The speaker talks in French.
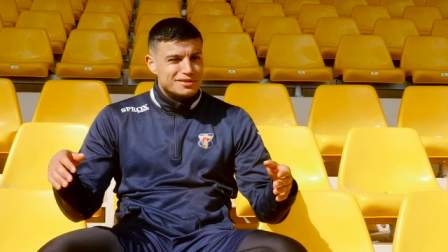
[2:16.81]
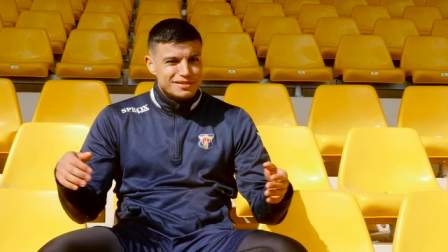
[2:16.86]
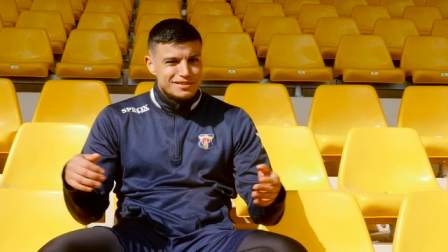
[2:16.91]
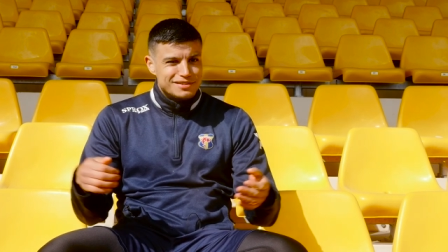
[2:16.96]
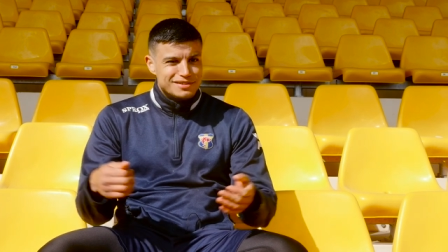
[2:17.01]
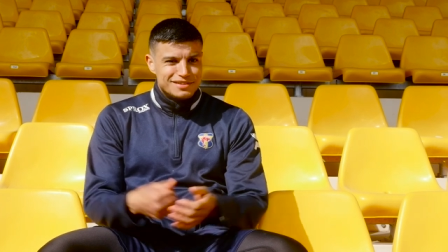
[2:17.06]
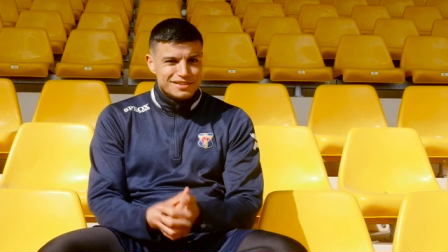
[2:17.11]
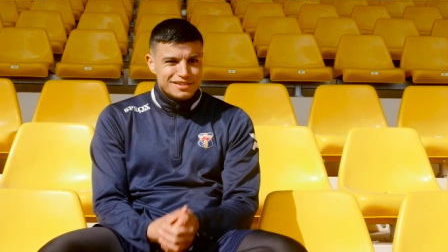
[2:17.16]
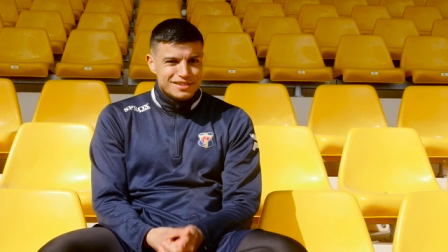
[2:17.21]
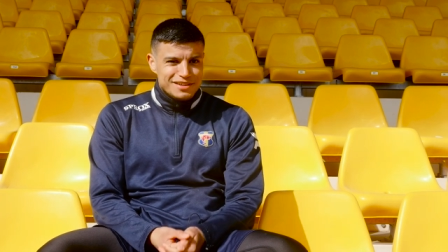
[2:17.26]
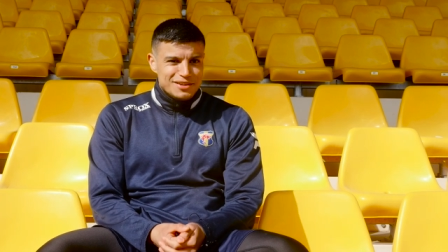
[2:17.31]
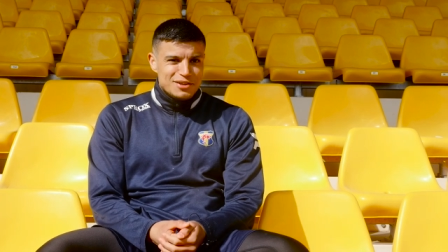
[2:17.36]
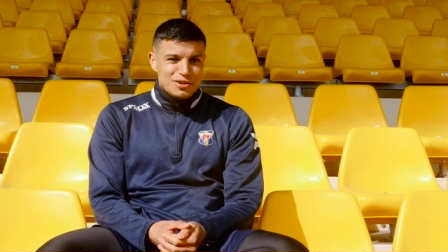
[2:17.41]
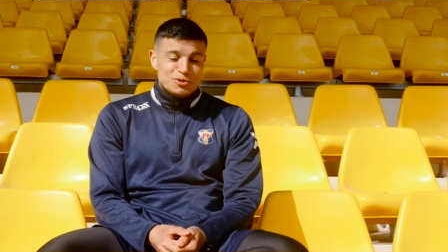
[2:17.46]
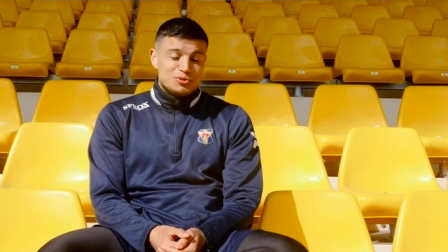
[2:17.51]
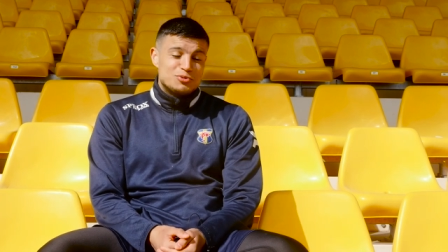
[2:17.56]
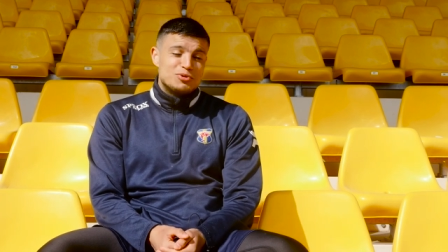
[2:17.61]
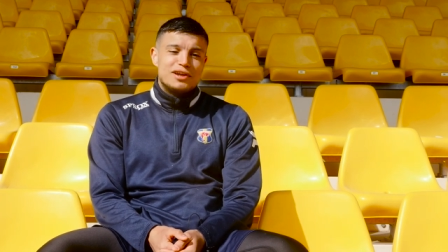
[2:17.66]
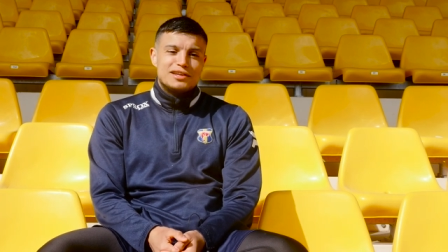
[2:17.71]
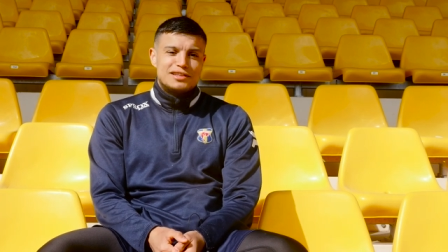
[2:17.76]
euh,
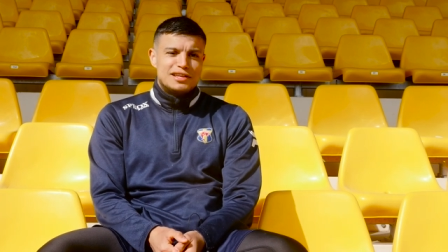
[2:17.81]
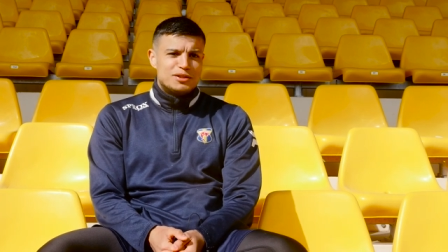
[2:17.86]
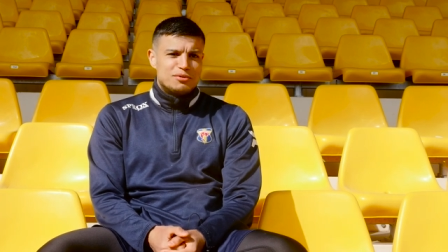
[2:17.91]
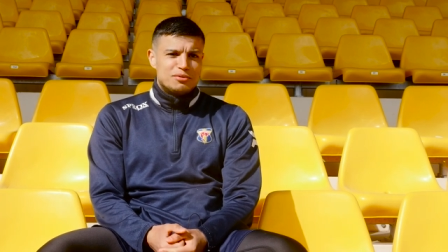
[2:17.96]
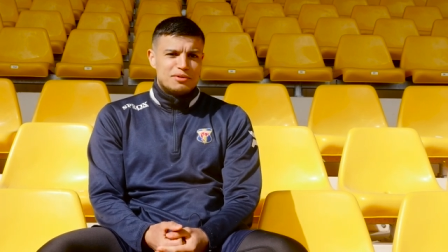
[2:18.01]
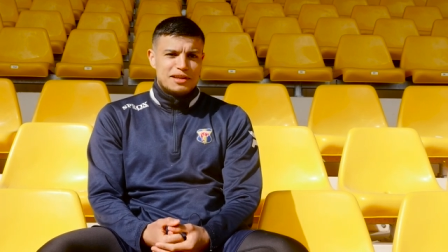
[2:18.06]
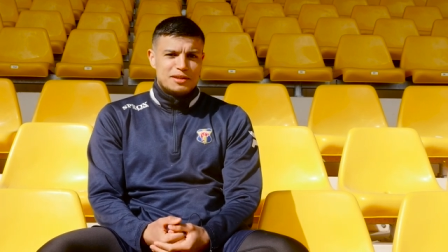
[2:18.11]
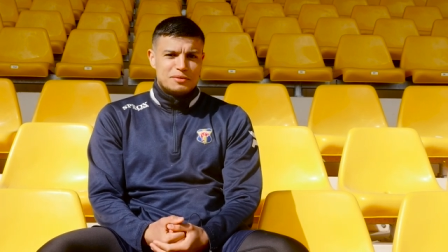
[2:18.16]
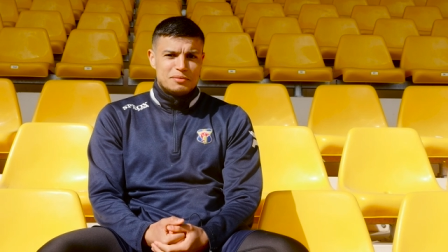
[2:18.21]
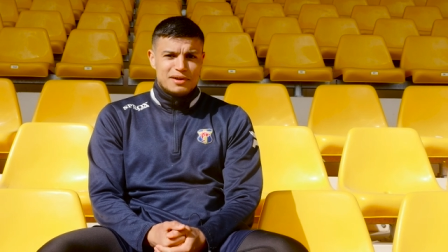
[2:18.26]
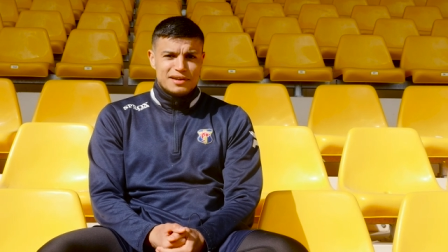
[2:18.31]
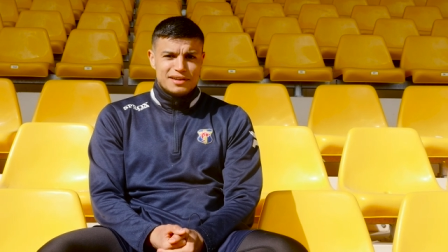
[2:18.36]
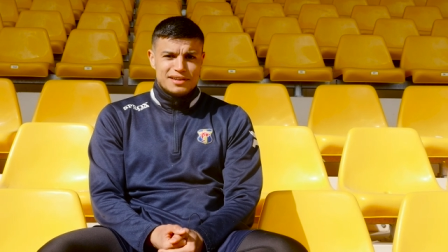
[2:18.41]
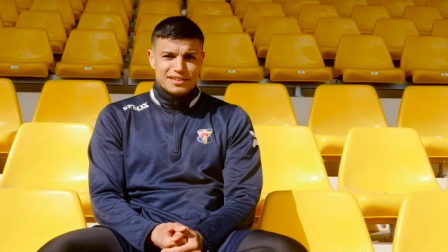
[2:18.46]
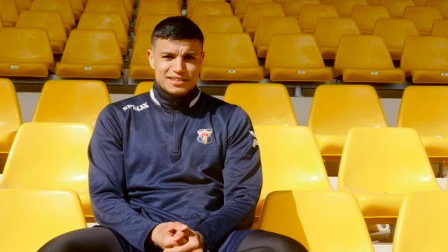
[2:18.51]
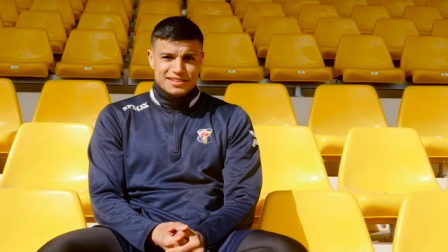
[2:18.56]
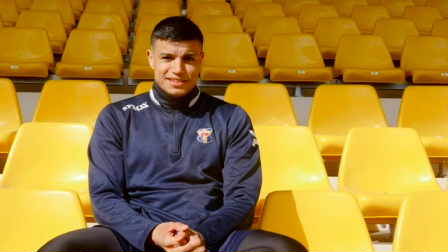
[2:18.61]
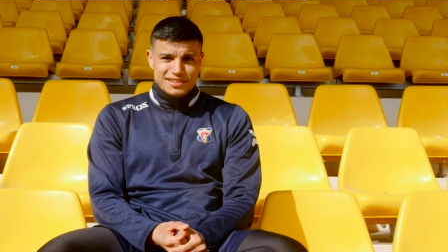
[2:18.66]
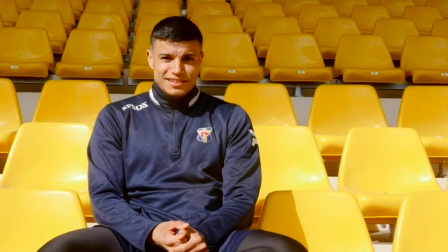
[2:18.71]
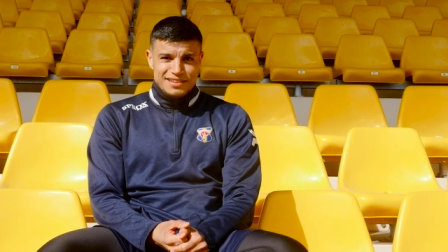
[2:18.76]
sur la tête, honnêtement. Hein.